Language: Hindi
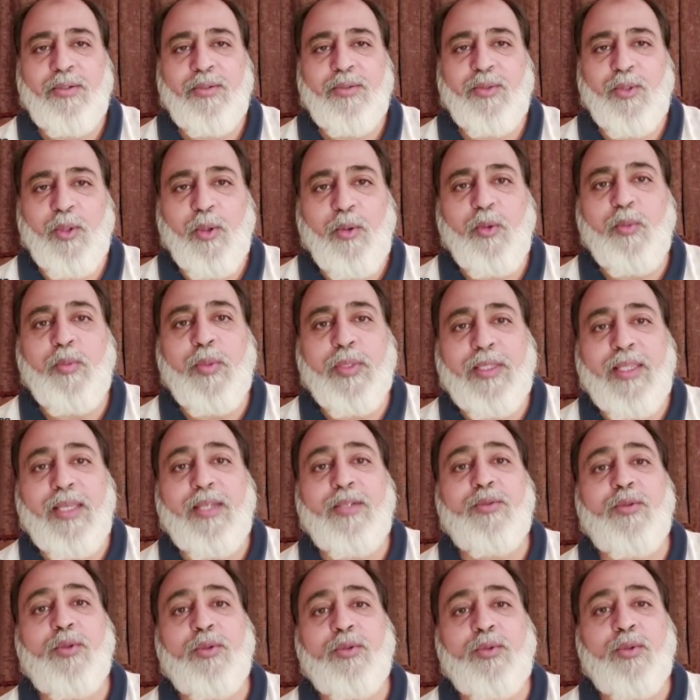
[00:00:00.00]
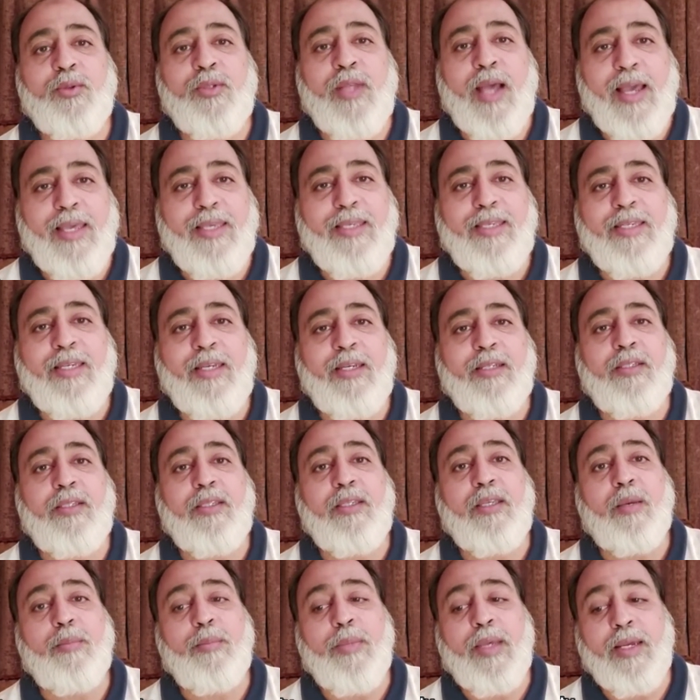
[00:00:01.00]
सऊबतें जो जुदाई की
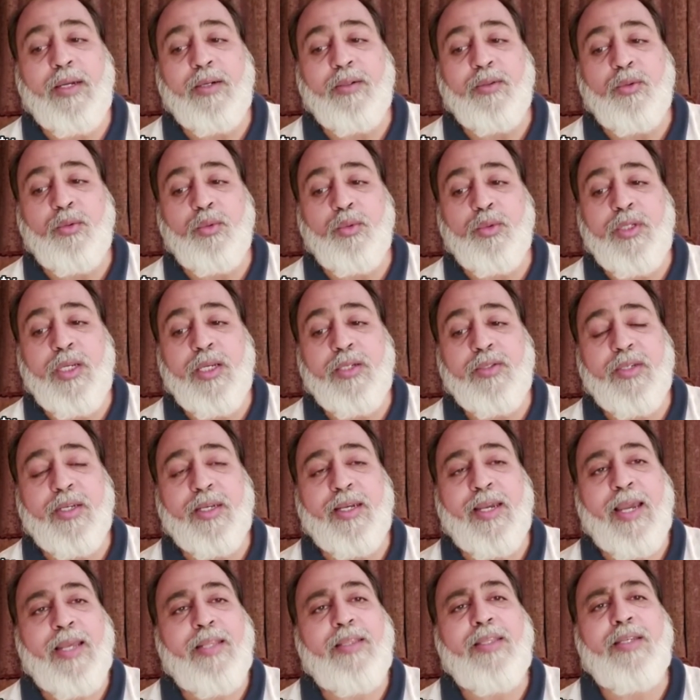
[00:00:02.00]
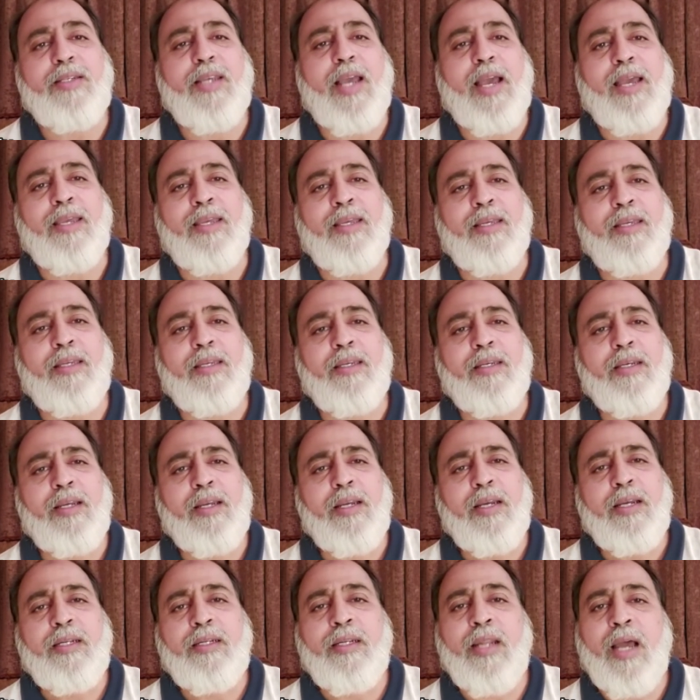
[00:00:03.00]
थी हमें एक दूजे से कहते जाएं
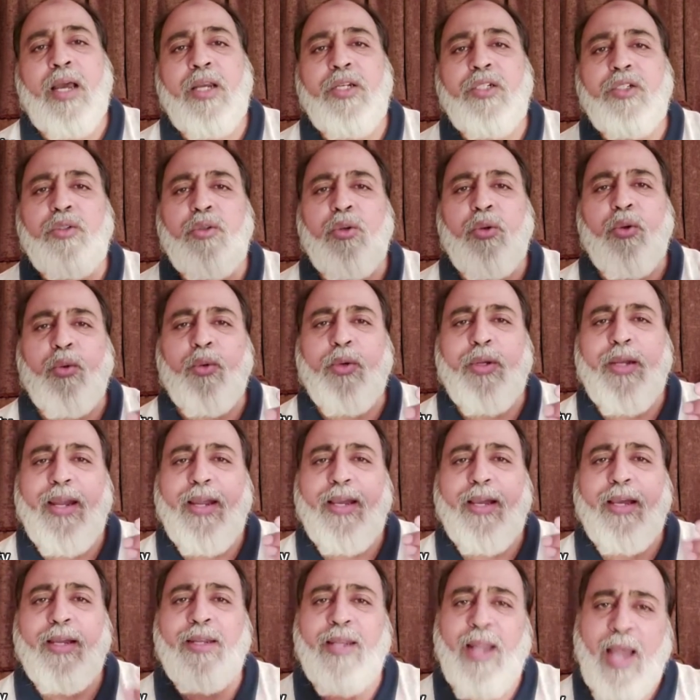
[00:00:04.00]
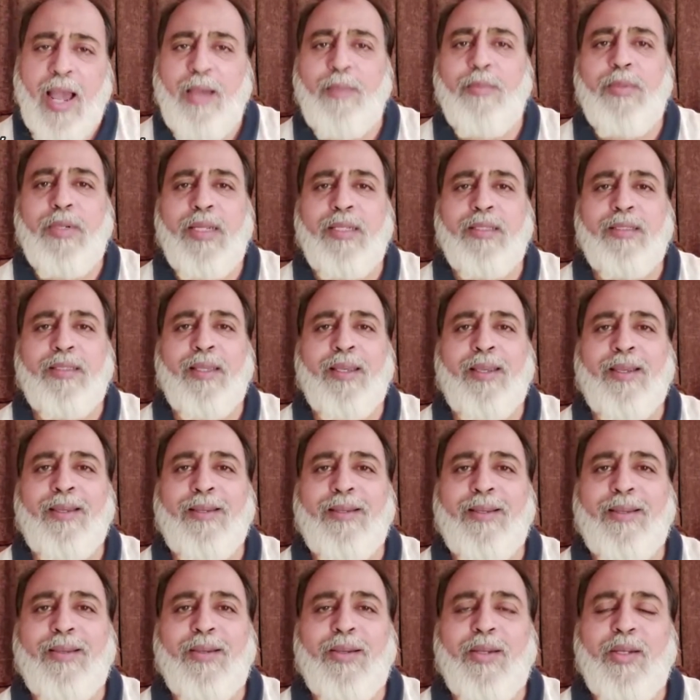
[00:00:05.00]
नाश्क रुकने का नाम लेते
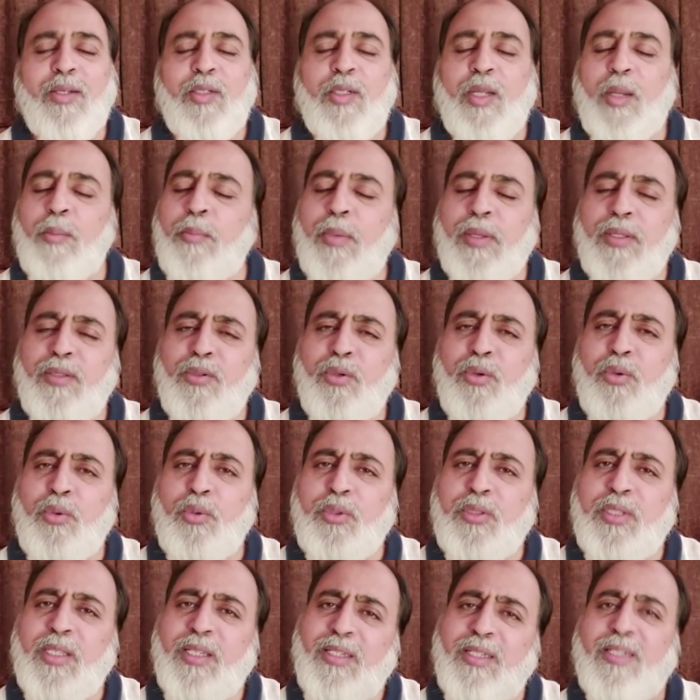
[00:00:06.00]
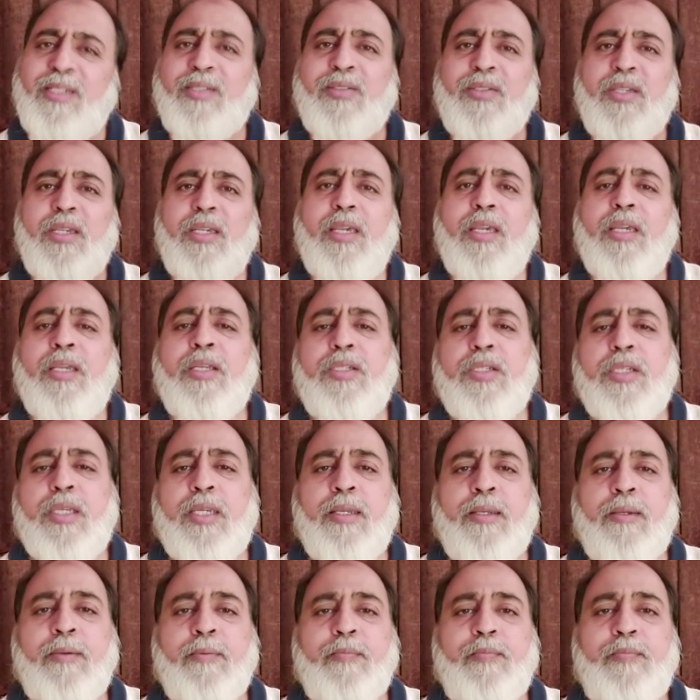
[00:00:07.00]
न बंद होती किसी की
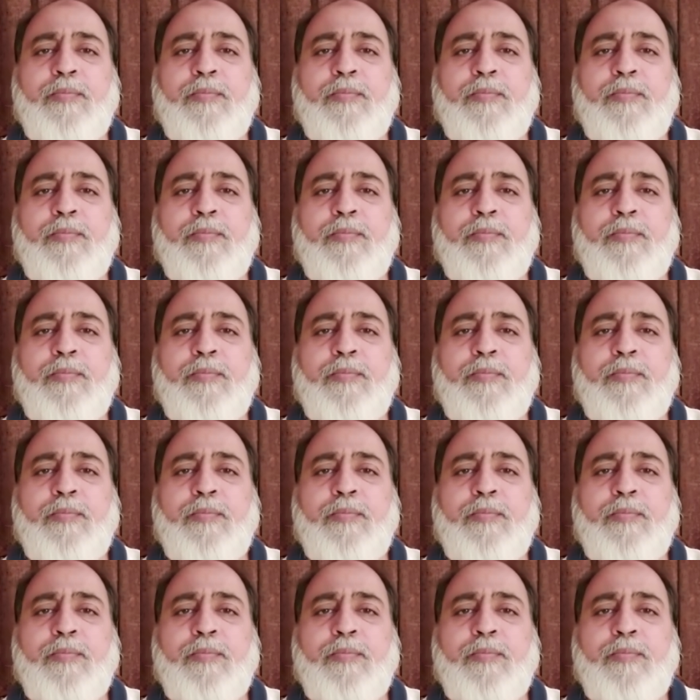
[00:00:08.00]
हिचकी